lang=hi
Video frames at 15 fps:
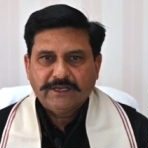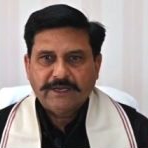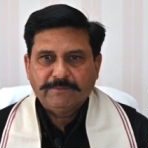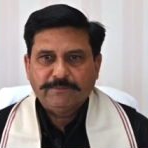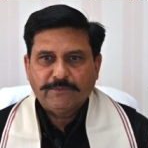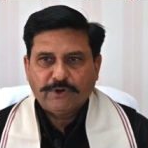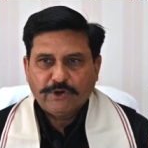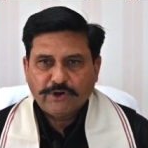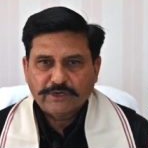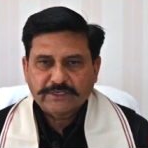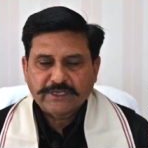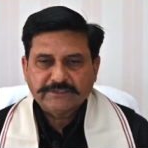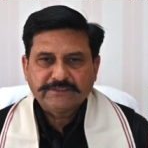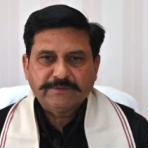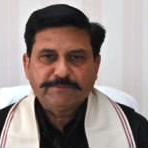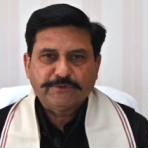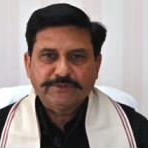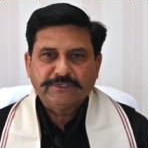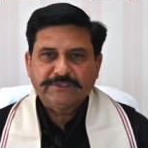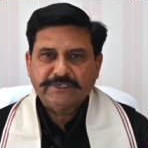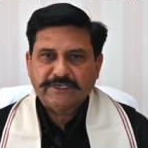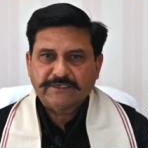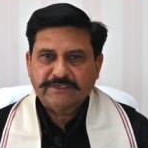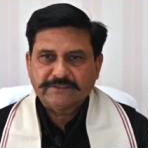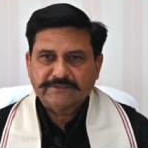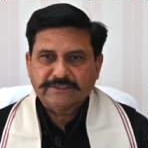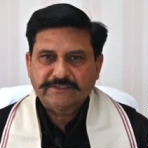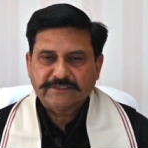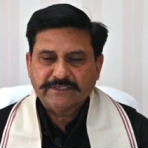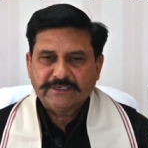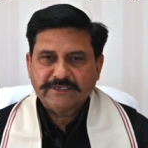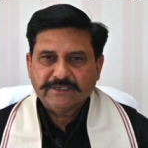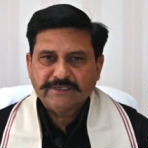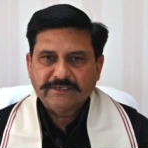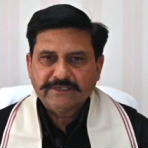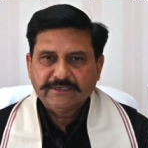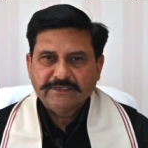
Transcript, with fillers: हम और कैसे पौधे तैयार कर सकते हैं